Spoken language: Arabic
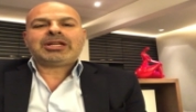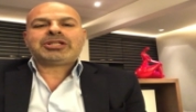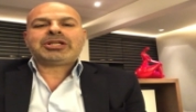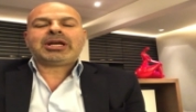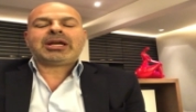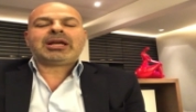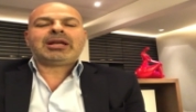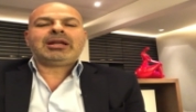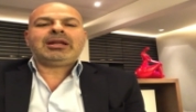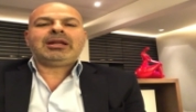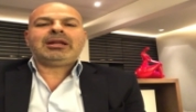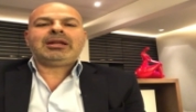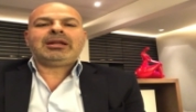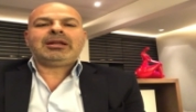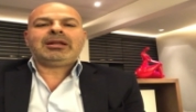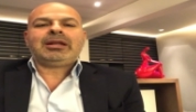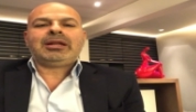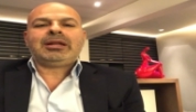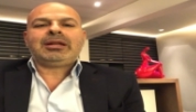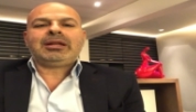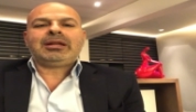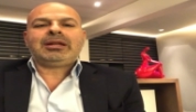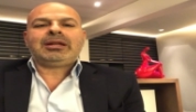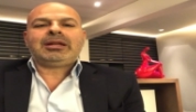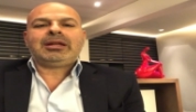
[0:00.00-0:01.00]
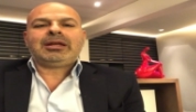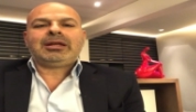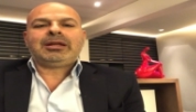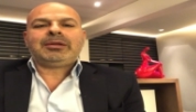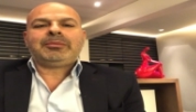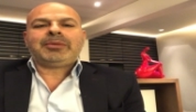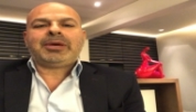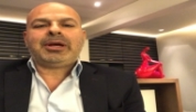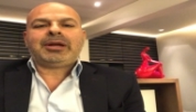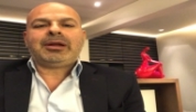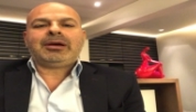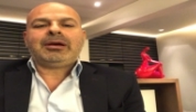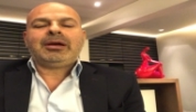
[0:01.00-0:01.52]
شكل
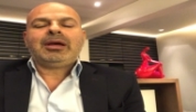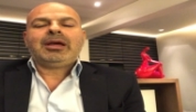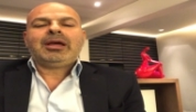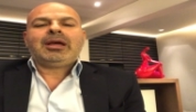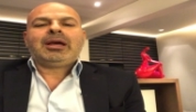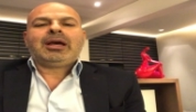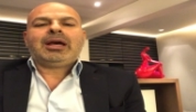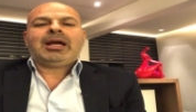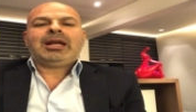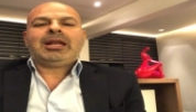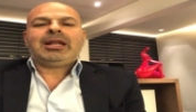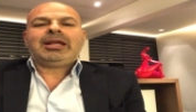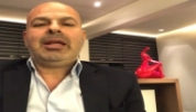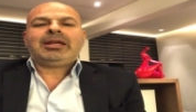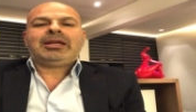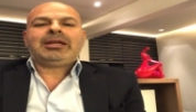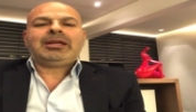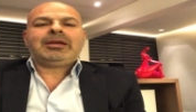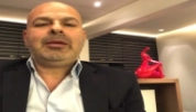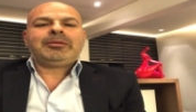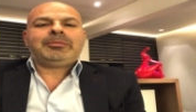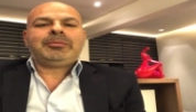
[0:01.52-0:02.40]
المراه اللي هي